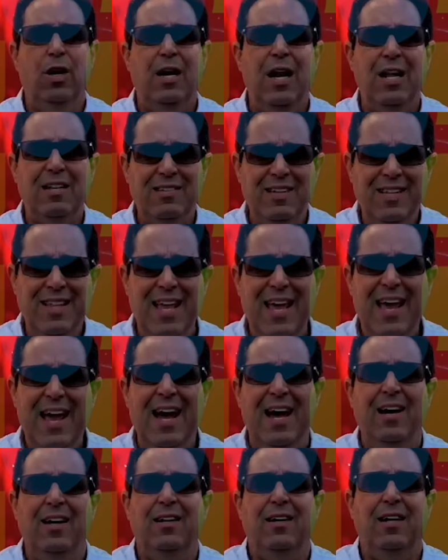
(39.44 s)
las
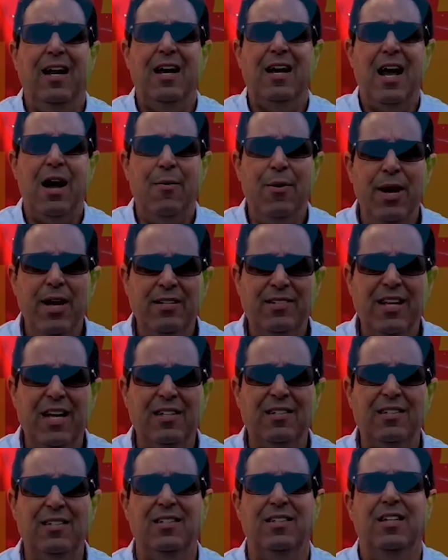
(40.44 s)
ideas, las
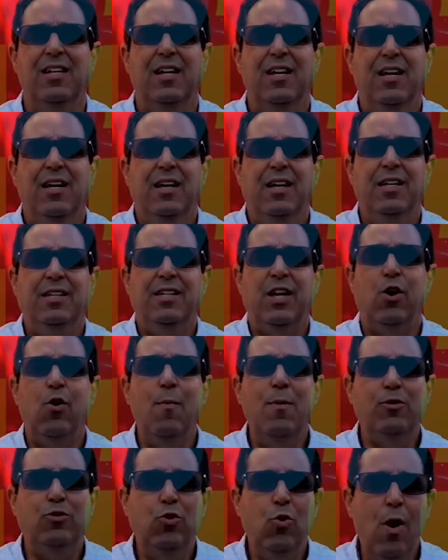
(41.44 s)
cabezas y se
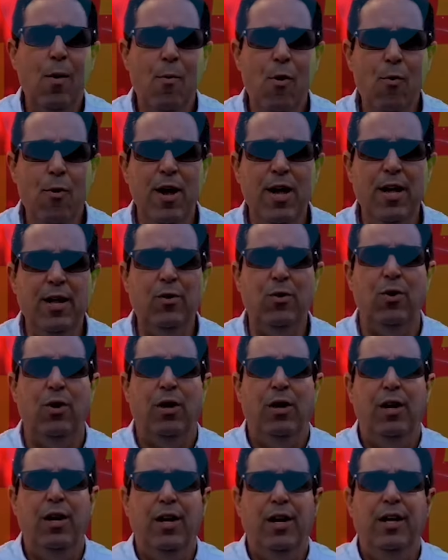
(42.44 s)
comenzó a mover
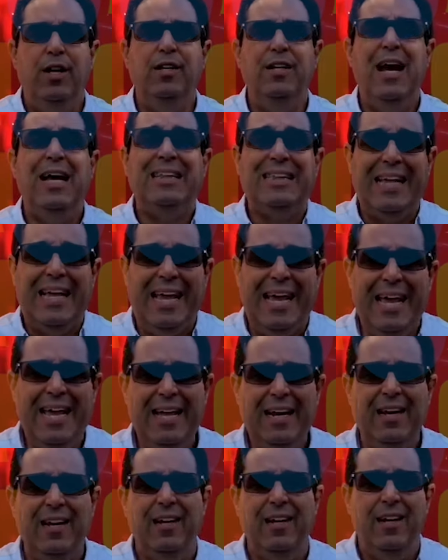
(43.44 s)
y a
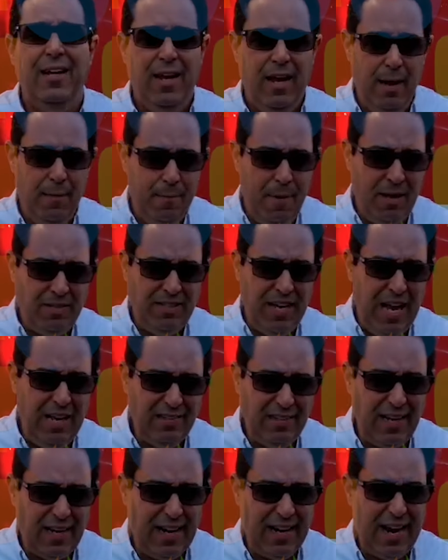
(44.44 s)
tejer en base
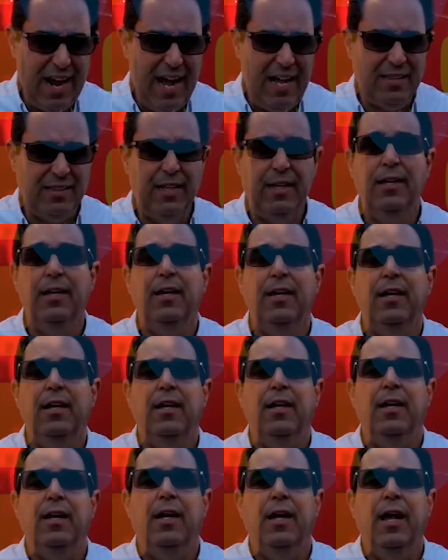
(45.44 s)
a ese rescate
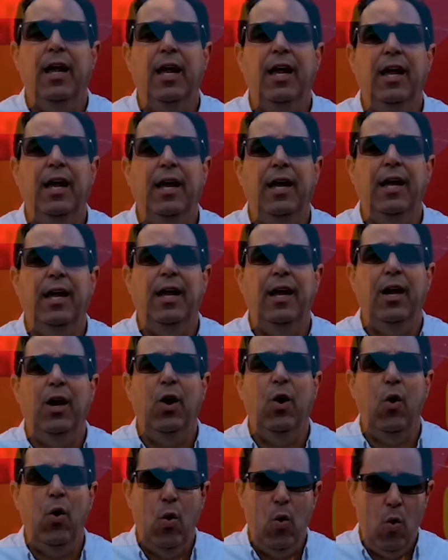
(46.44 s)
eh,
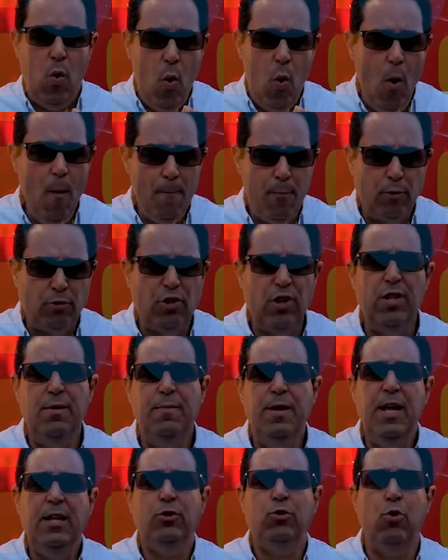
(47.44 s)
un
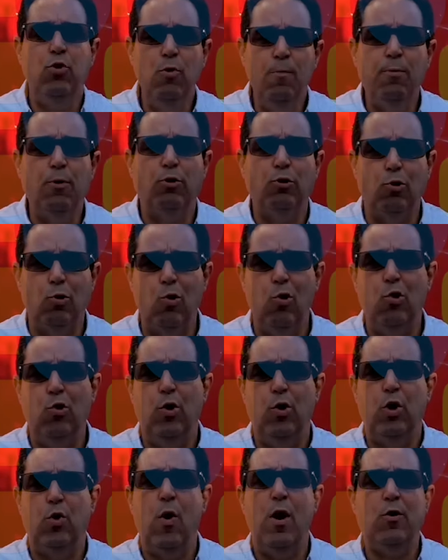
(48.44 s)
procedimiento y un
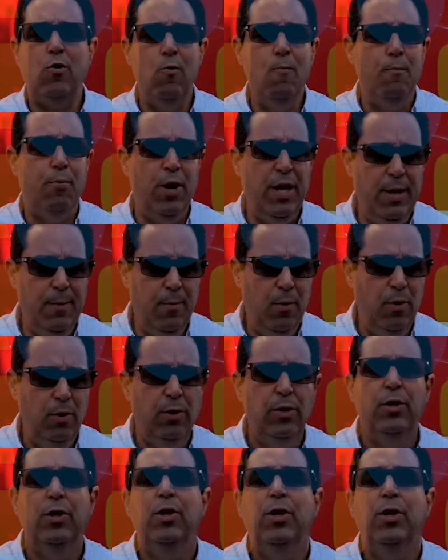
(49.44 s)
protocolo, el cual cumplimos